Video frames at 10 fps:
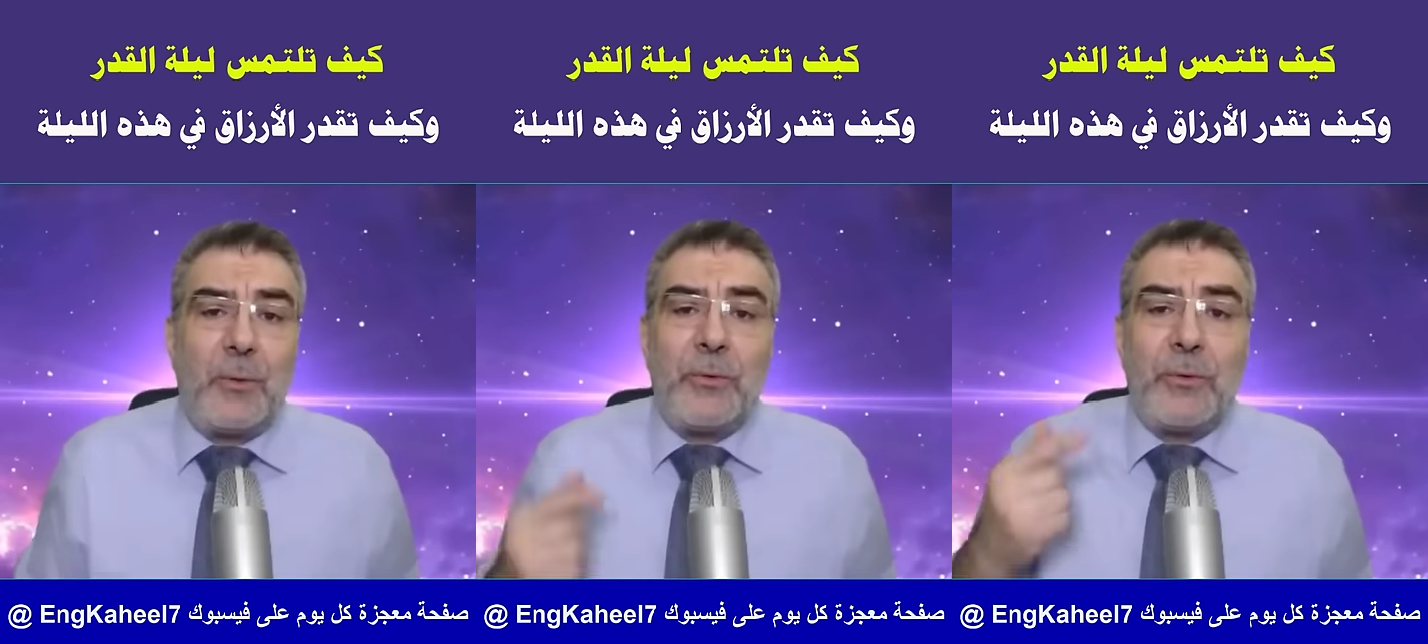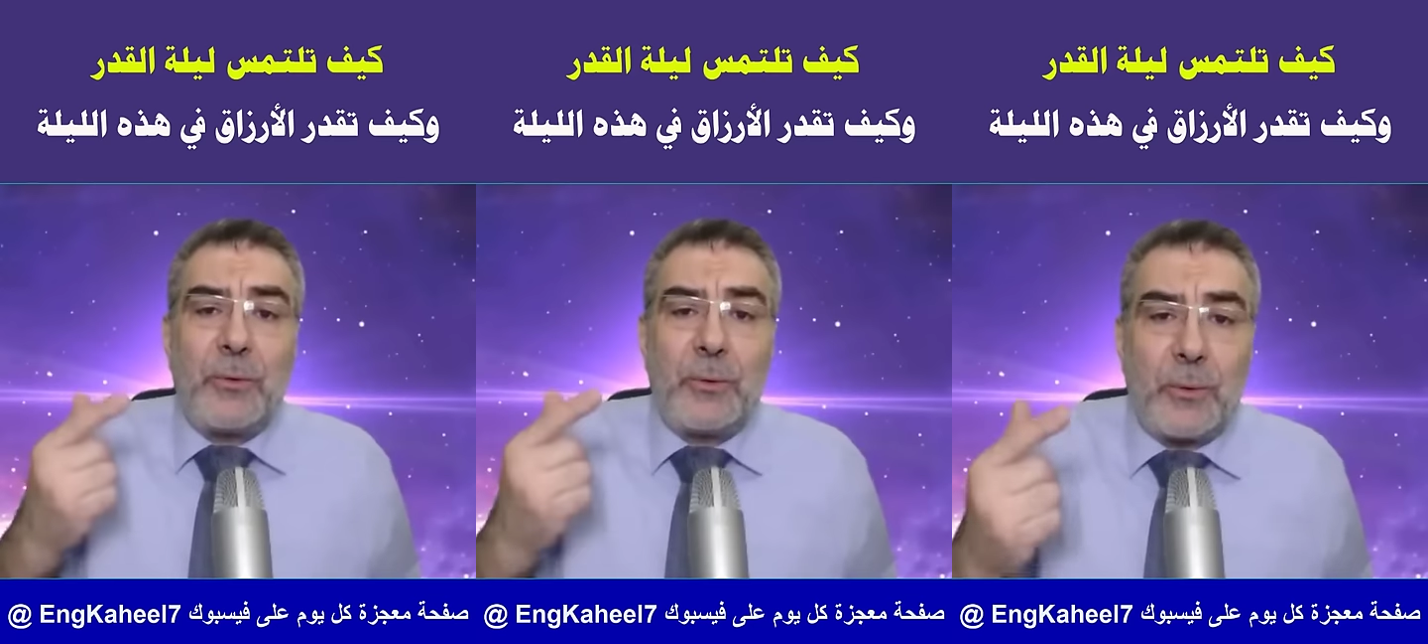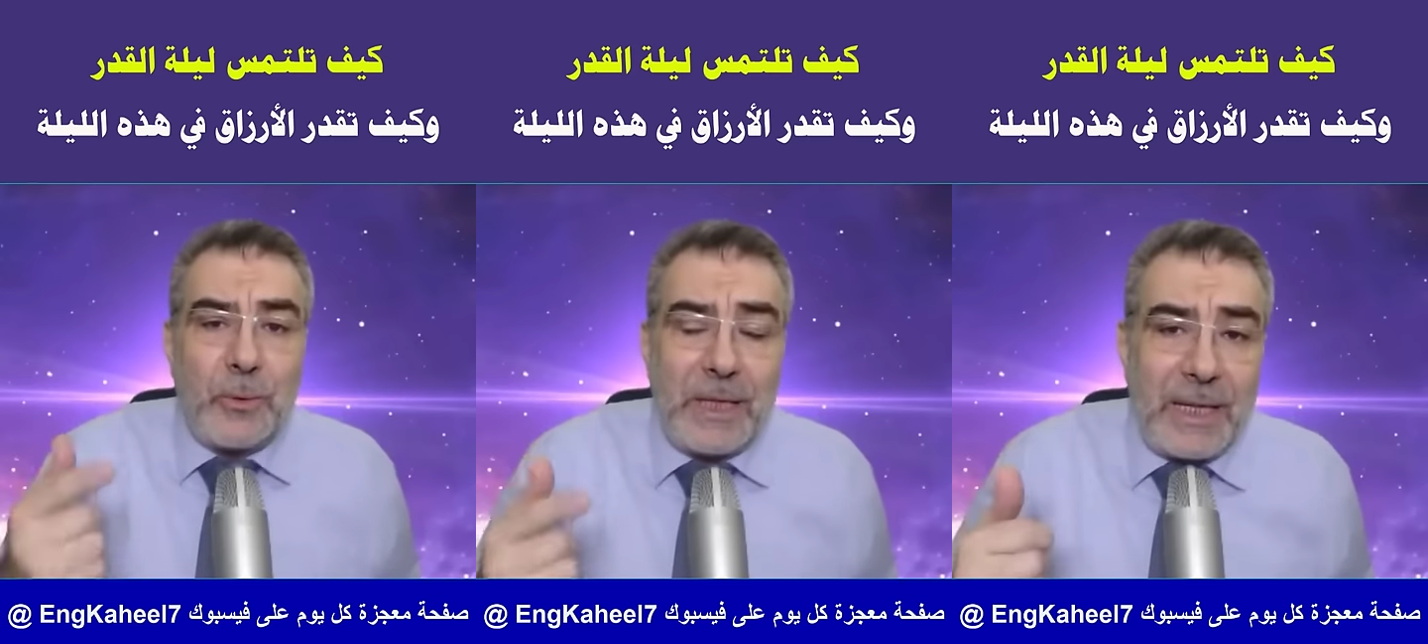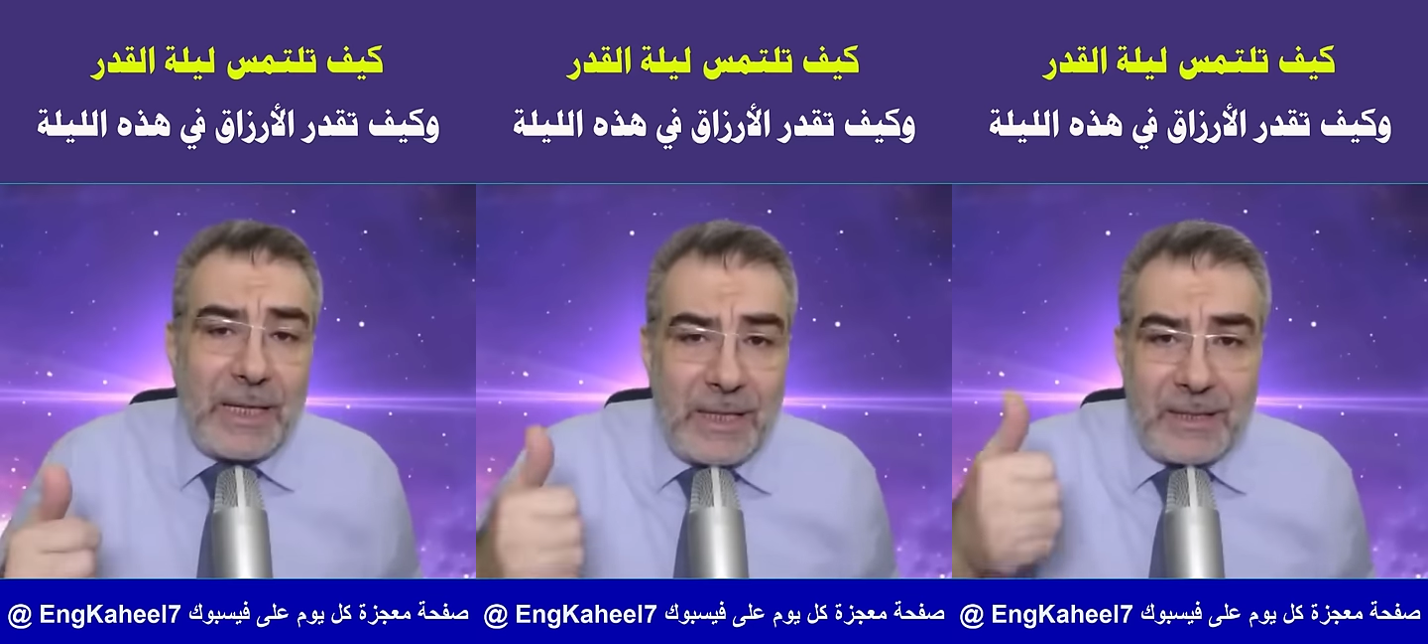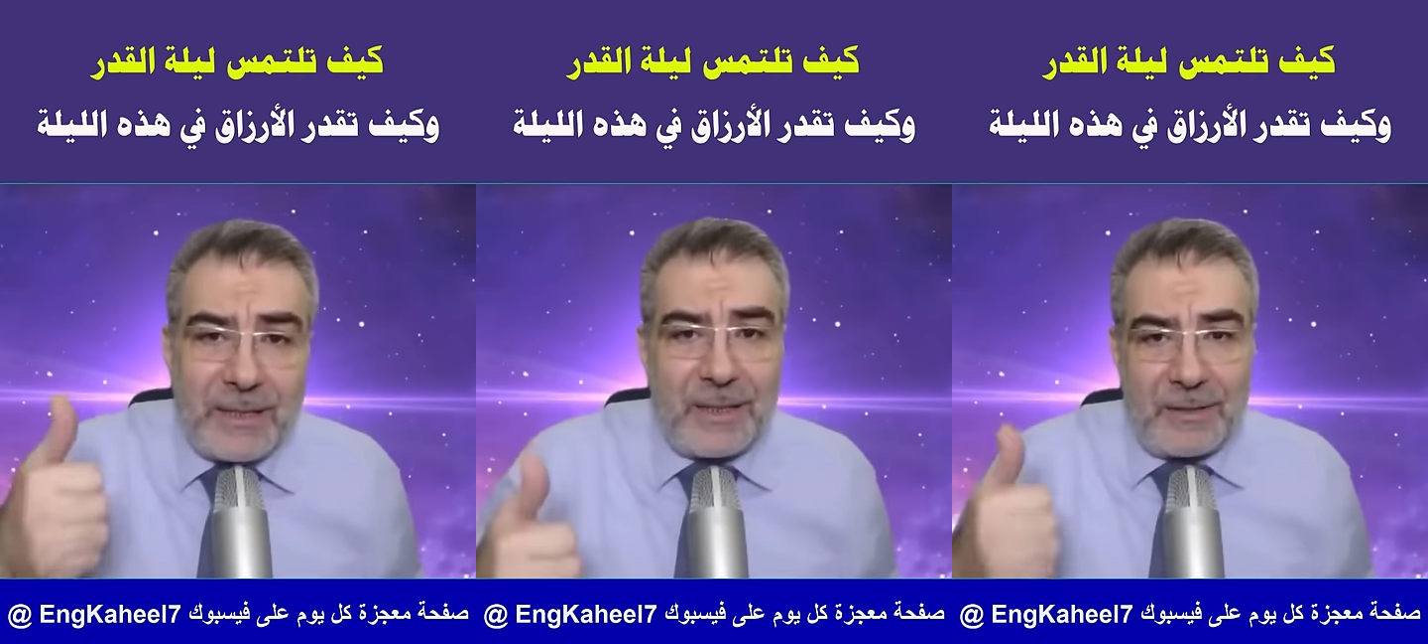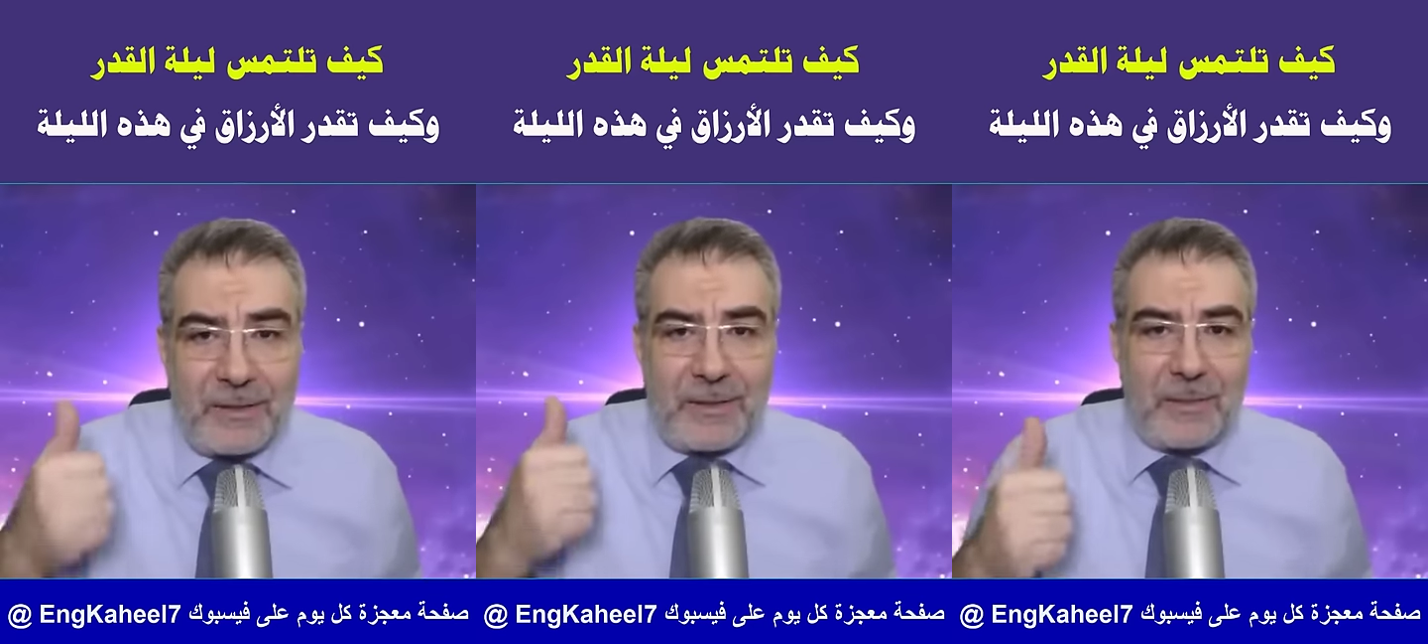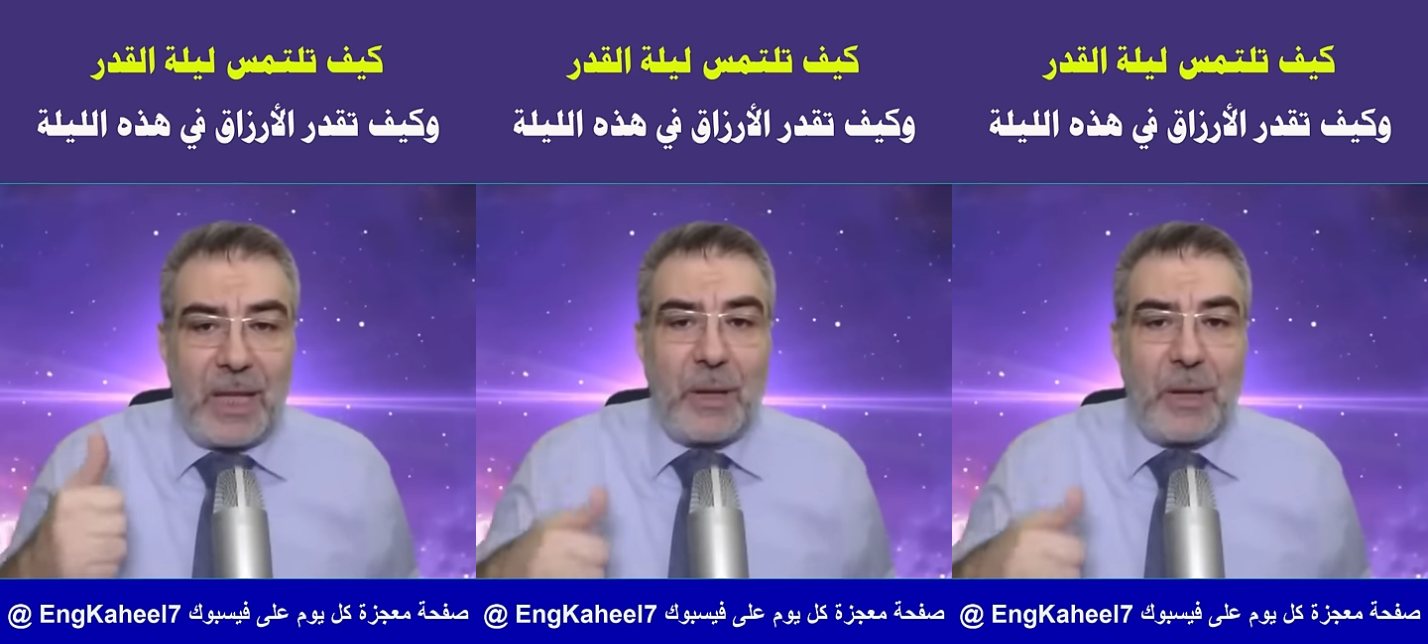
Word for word: انظروا إلى ليلة القدر